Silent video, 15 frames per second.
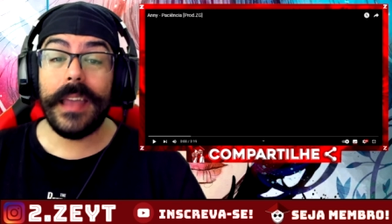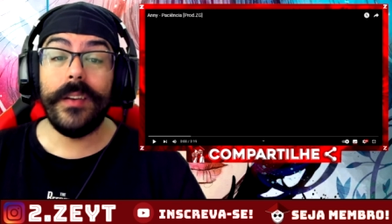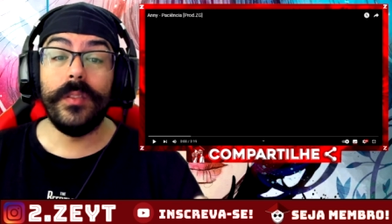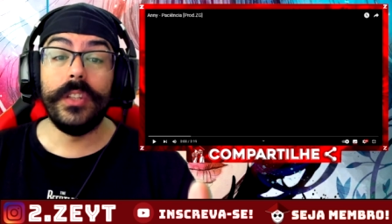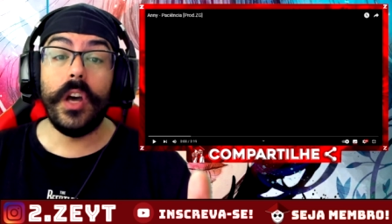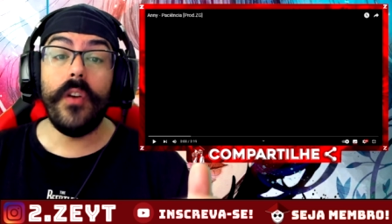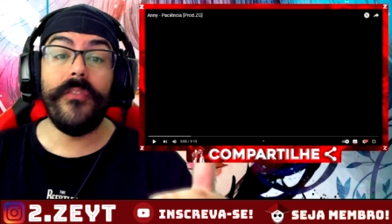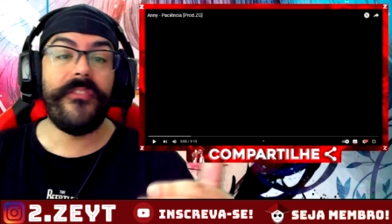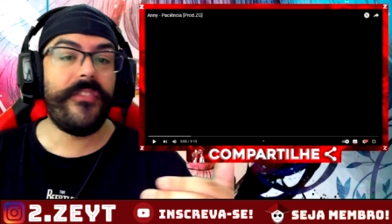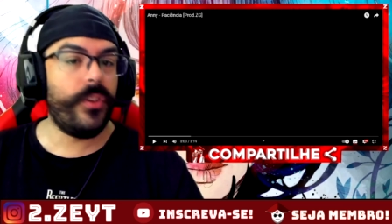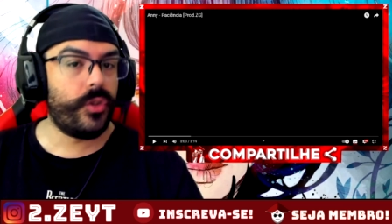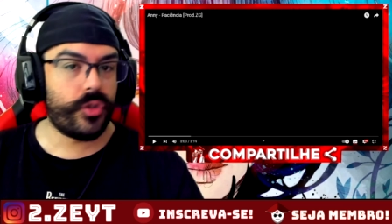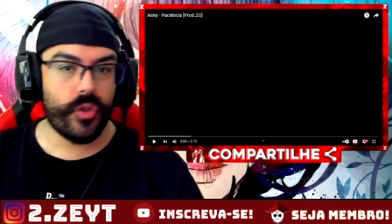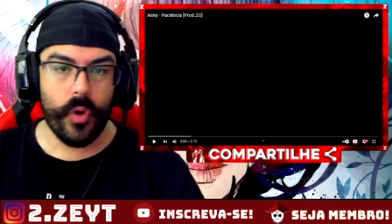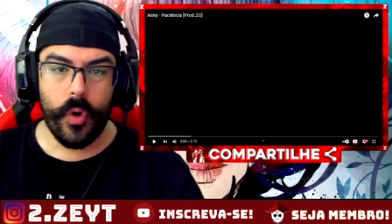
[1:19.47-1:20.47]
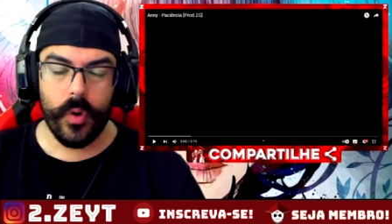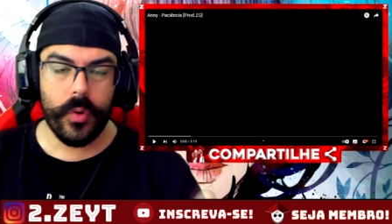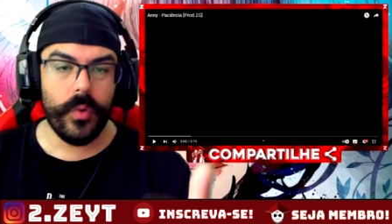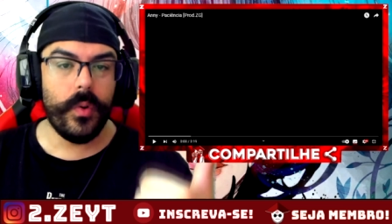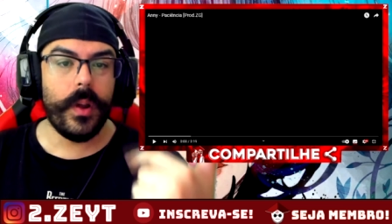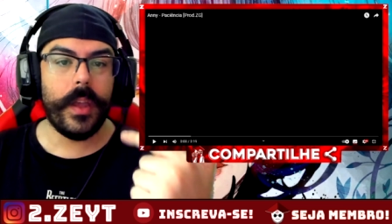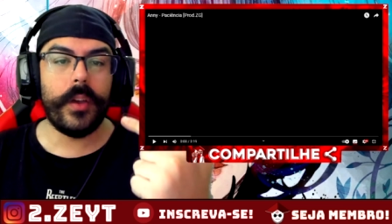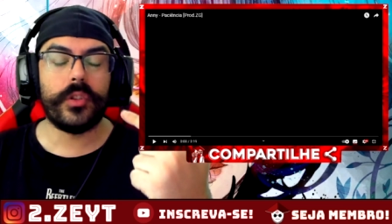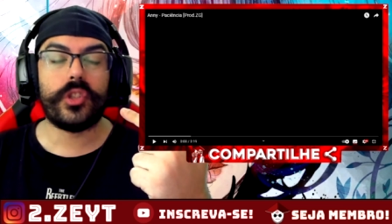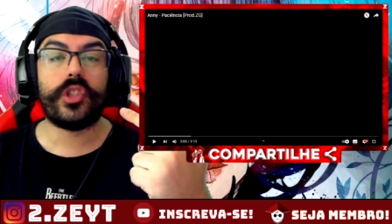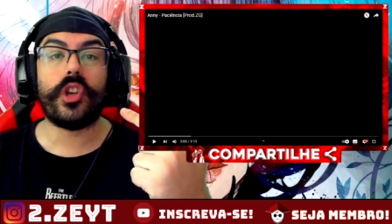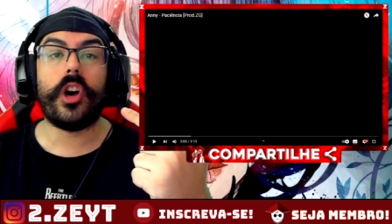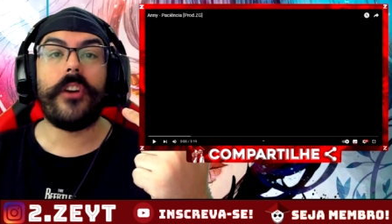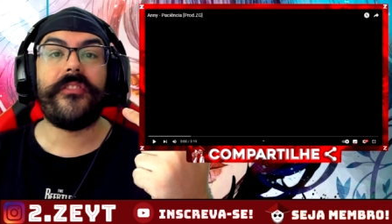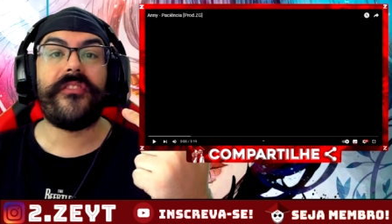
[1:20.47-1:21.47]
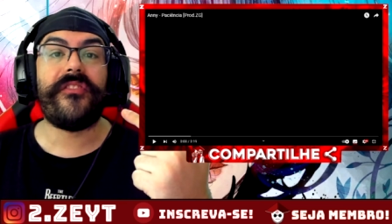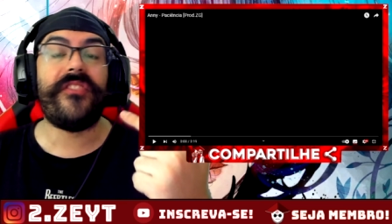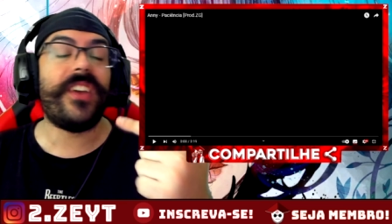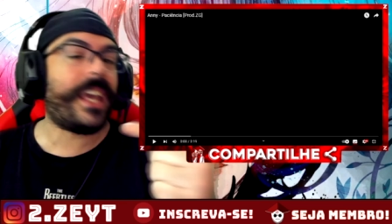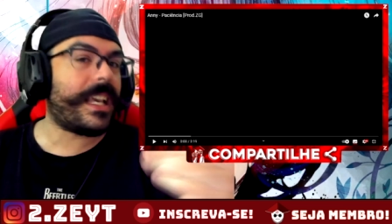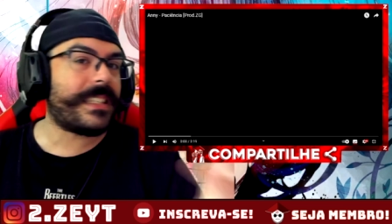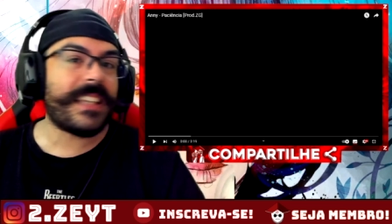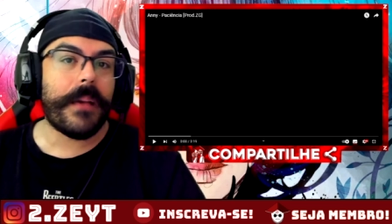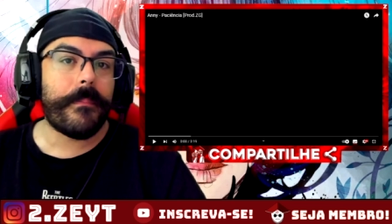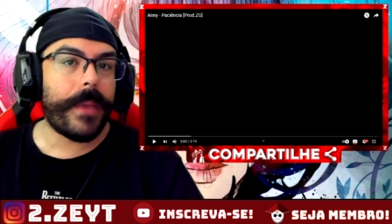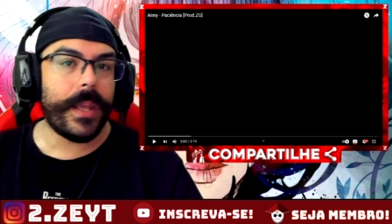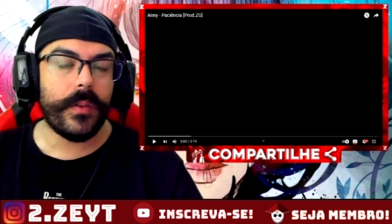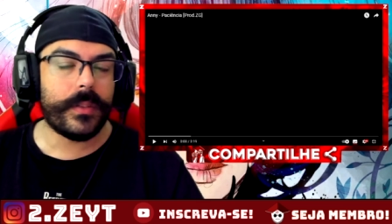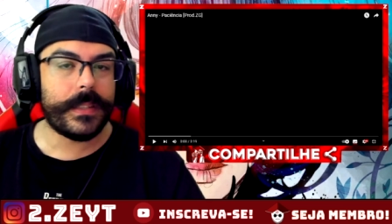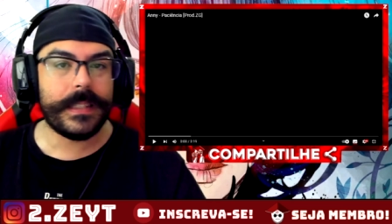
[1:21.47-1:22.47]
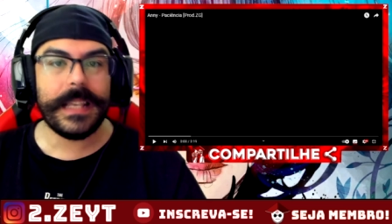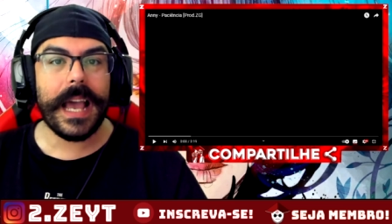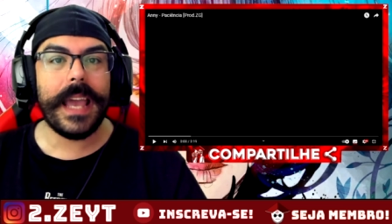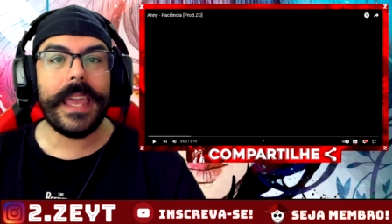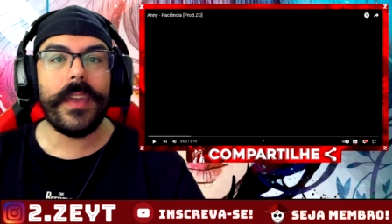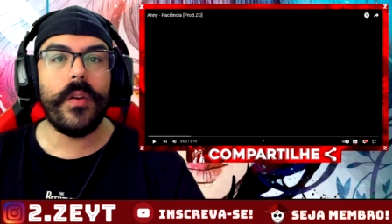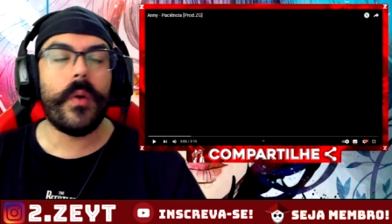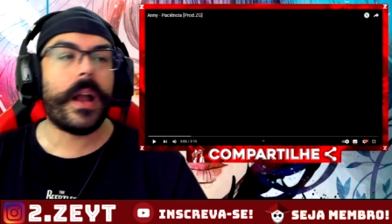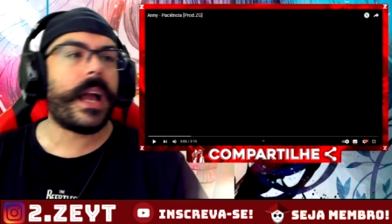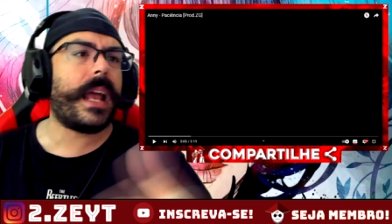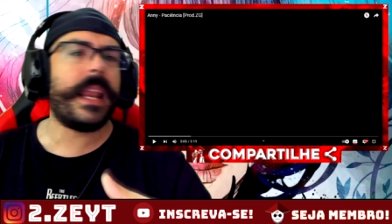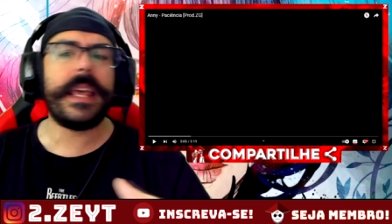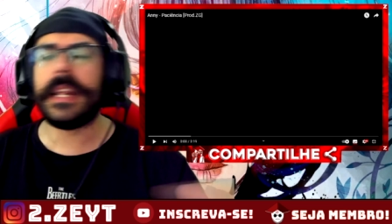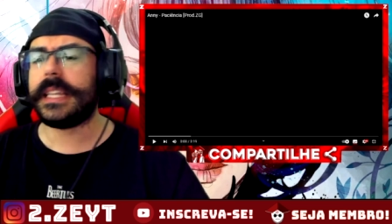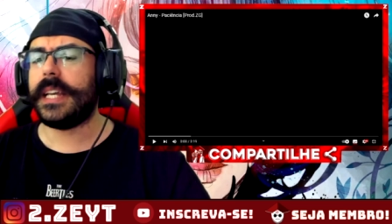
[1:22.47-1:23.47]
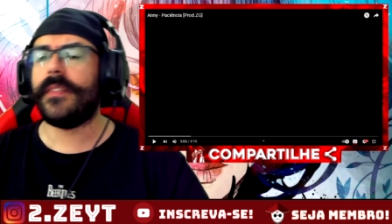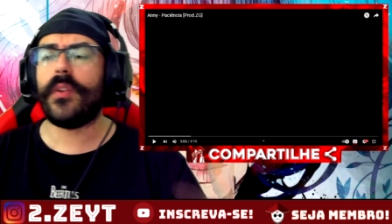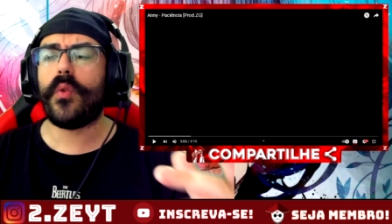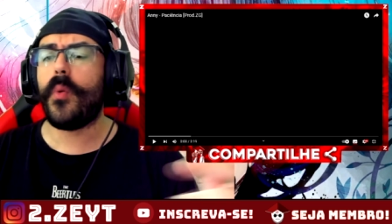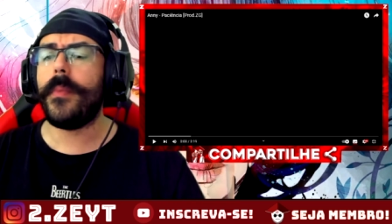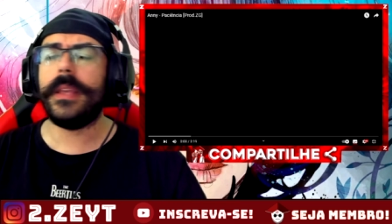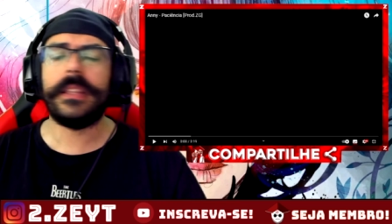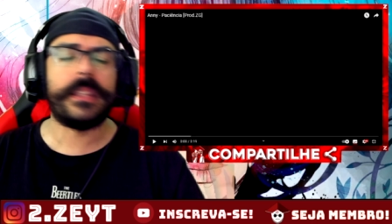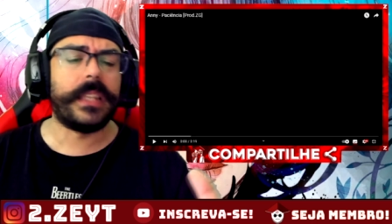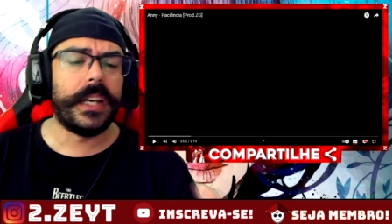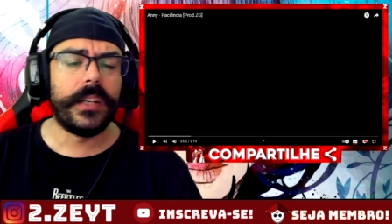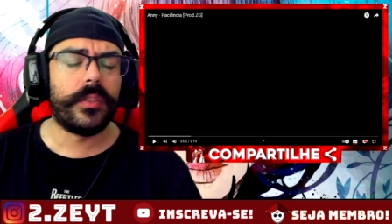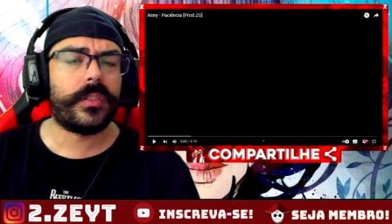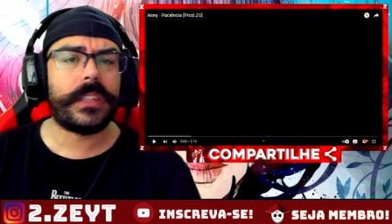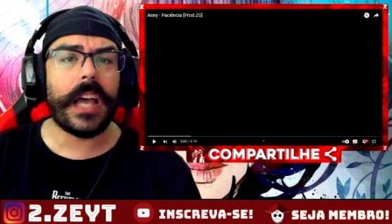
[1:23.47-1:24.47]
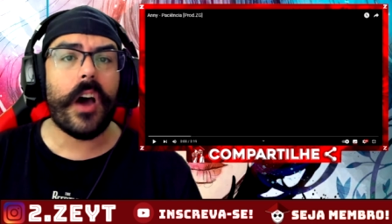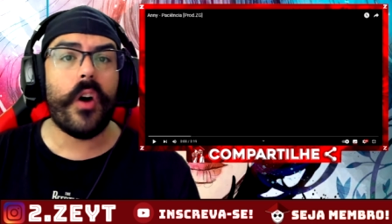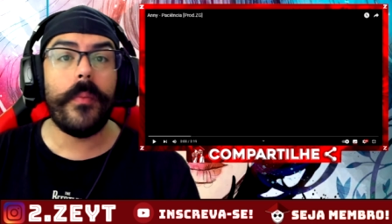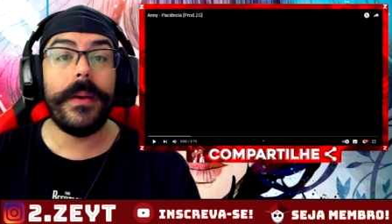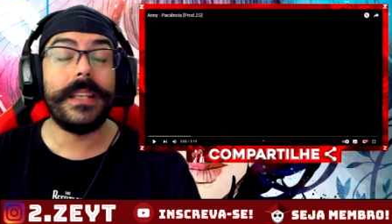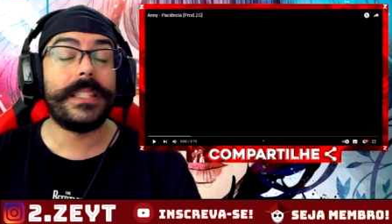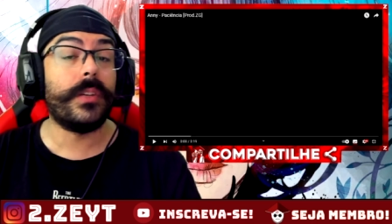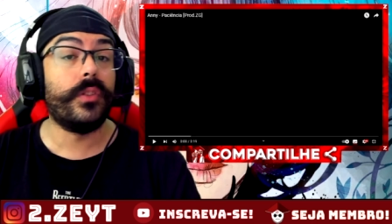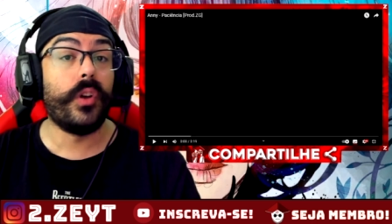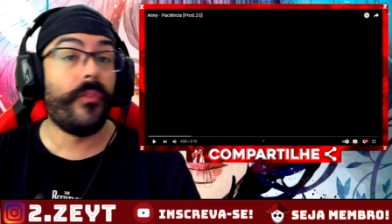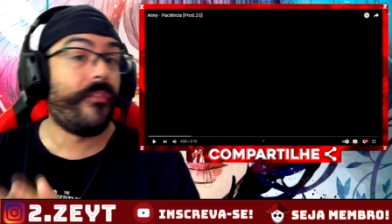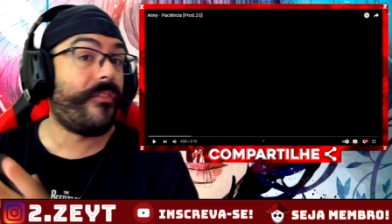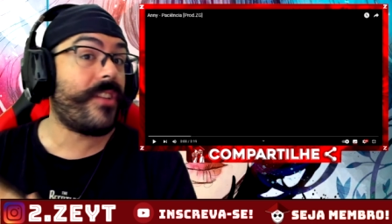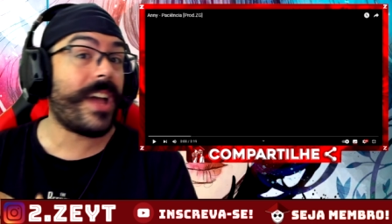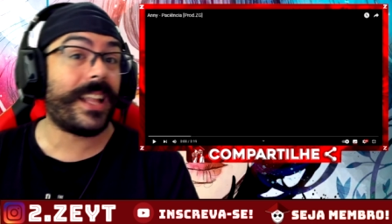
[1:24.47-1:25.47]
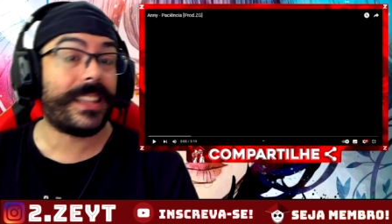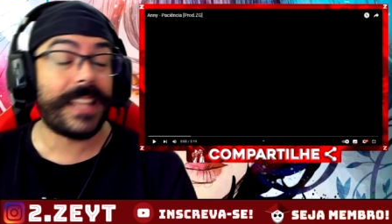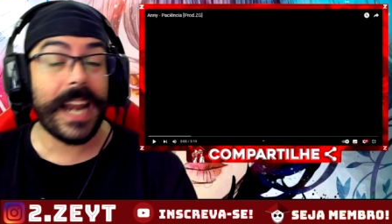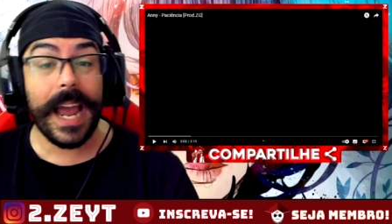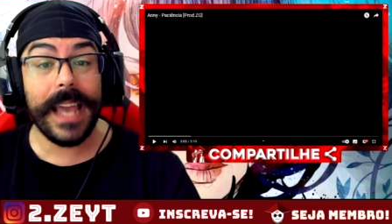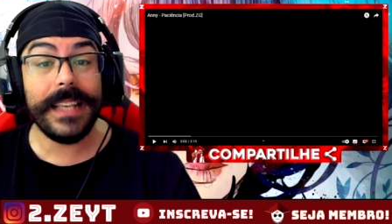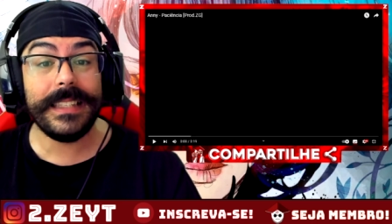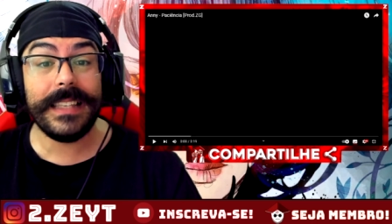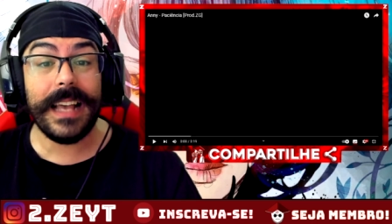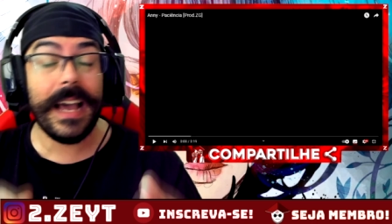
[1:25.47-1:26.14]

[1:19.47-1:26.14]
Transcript: Eu não vi o jogo, eu só fiquei sabendo que saiu, a galera tava comentando tal, mas eu não fui atrás.